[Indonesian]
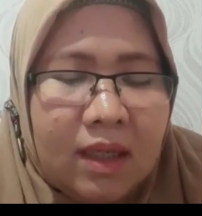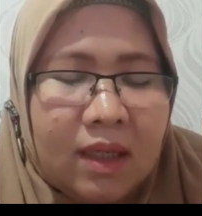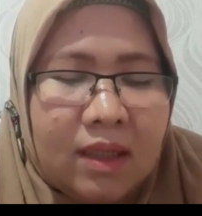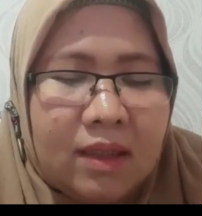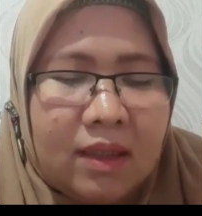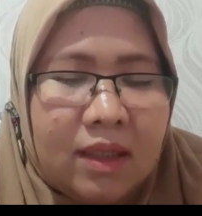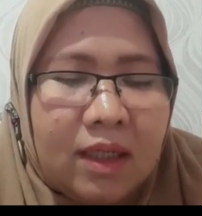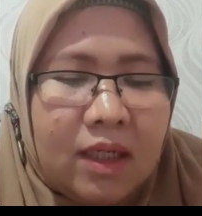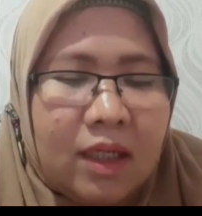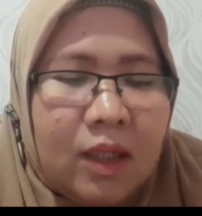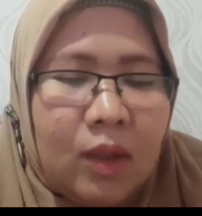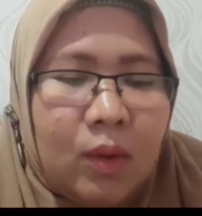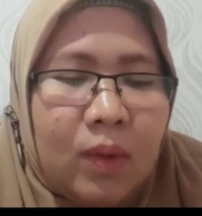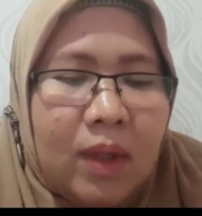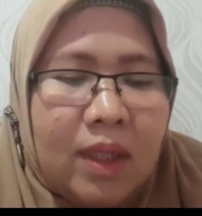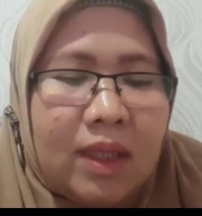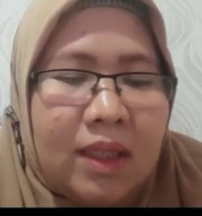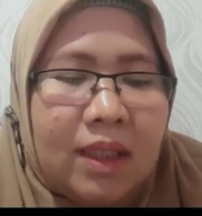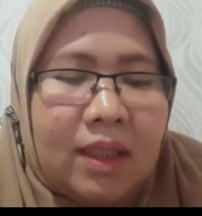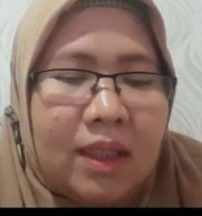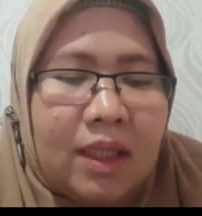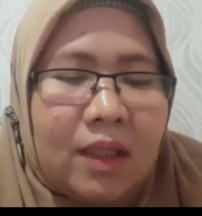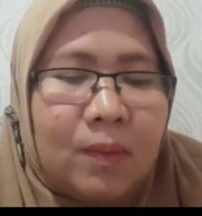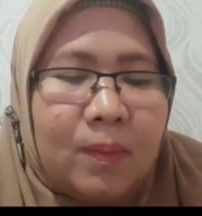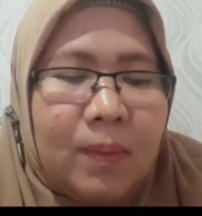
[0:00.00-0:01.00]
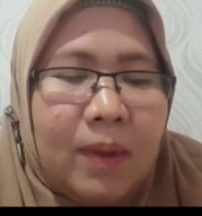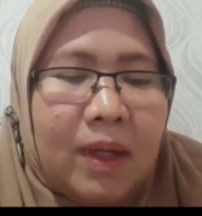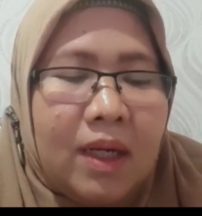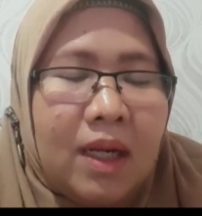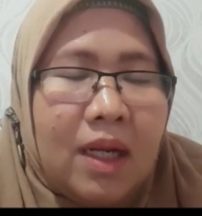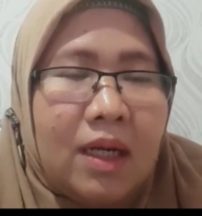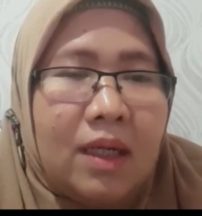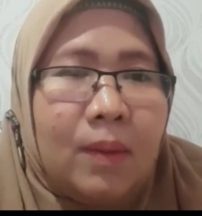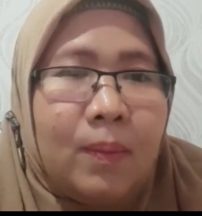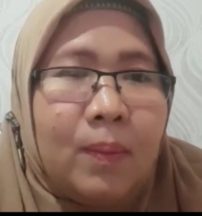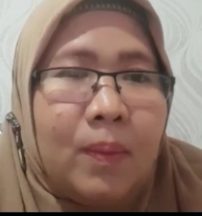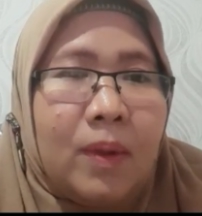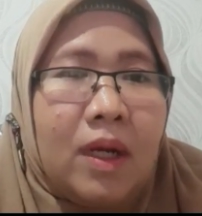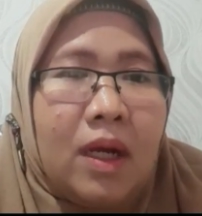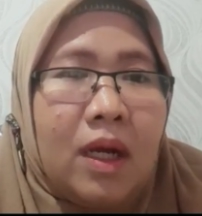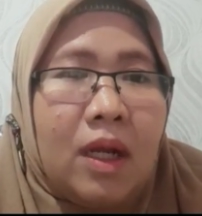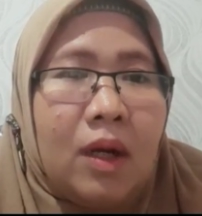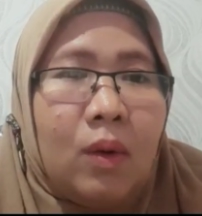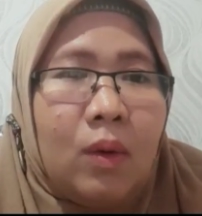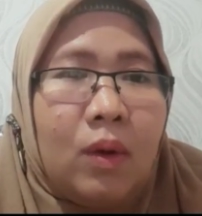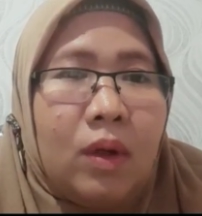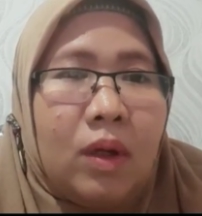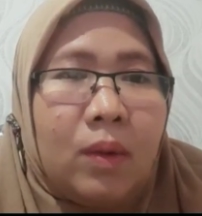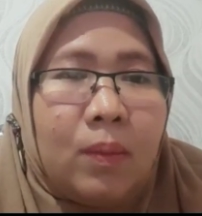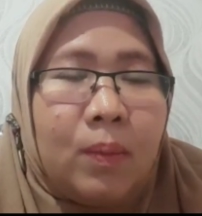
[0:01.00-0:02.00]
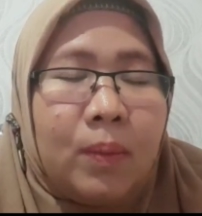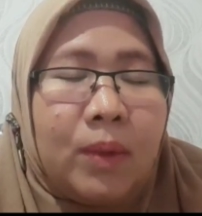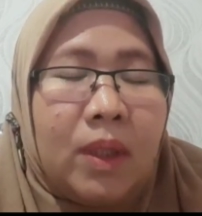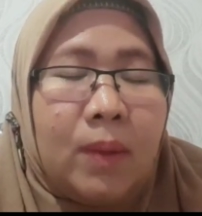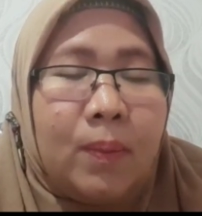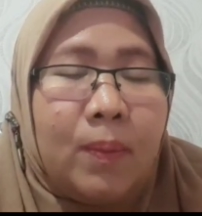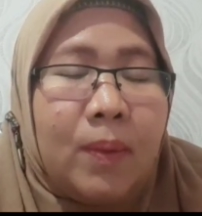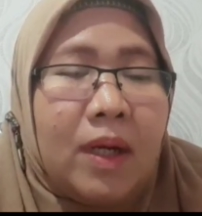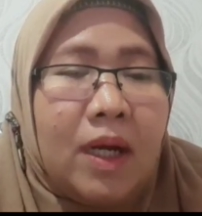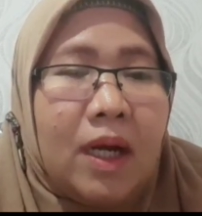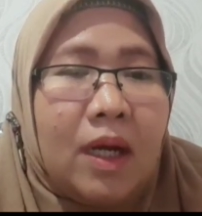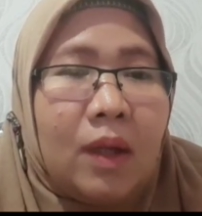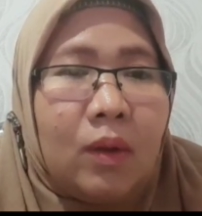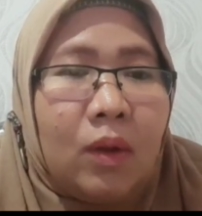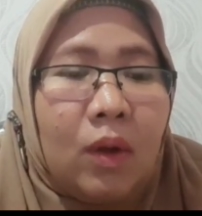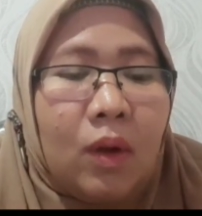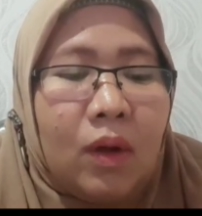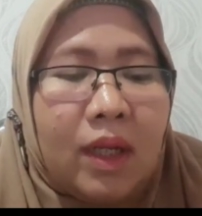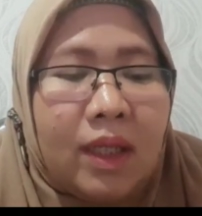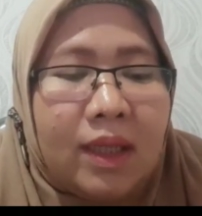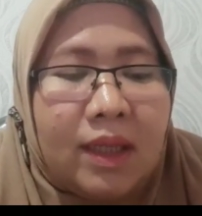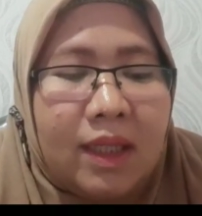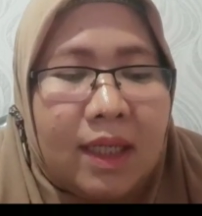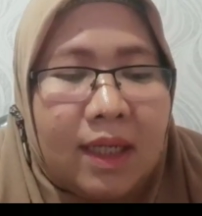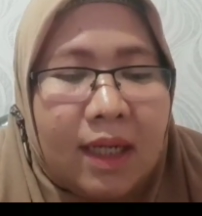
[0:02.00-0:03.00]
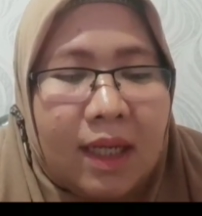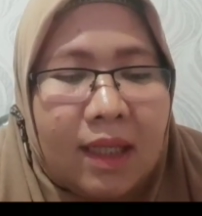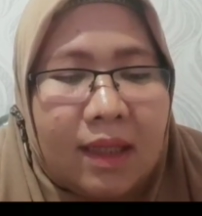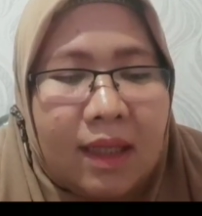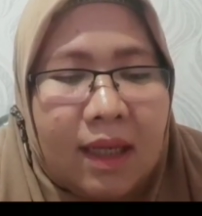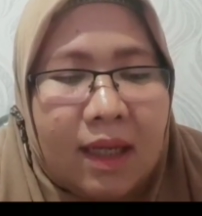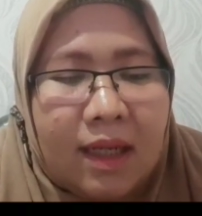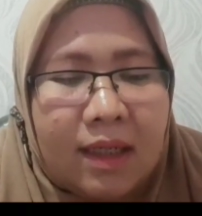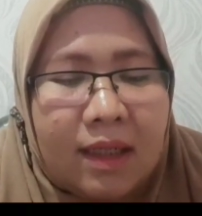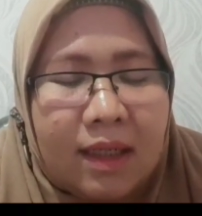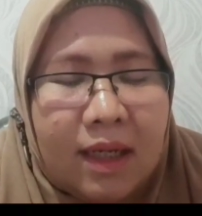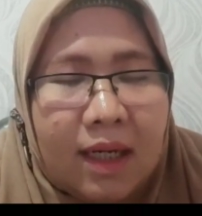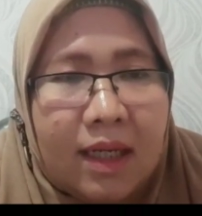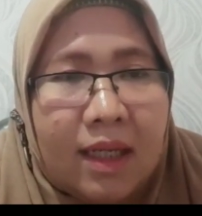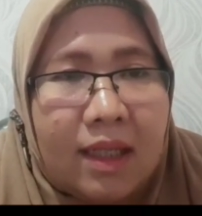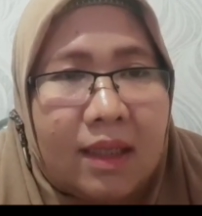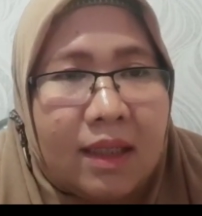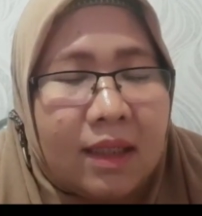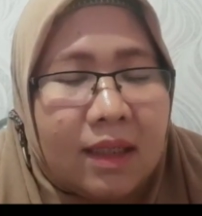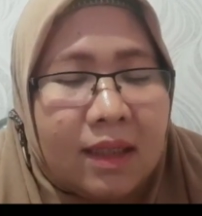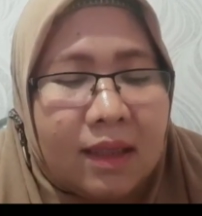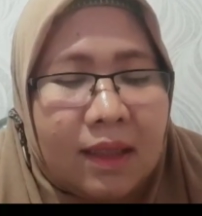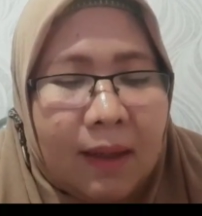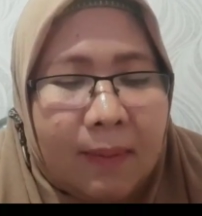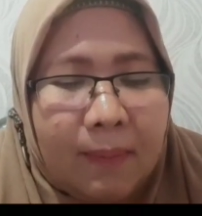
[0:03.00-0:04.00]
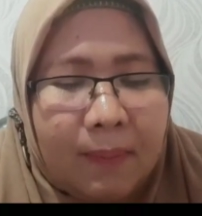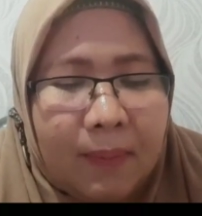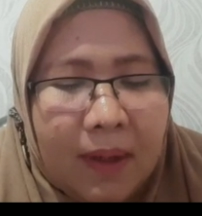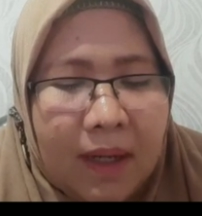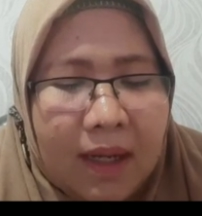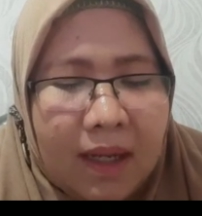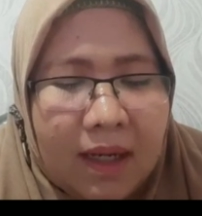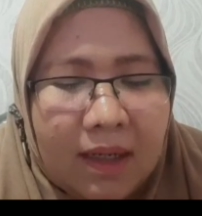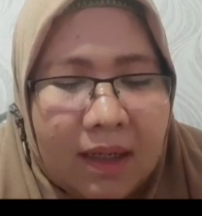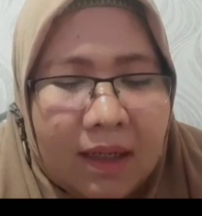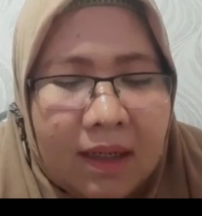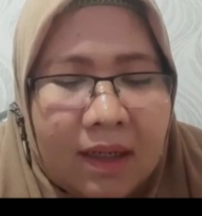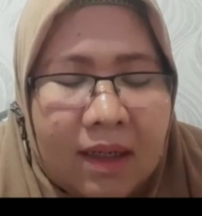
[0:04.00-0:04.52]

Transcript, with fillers: Jadi kuantitas barang dipengaruhi dipengaruhi oleh tingkat harga yang ditetapkan.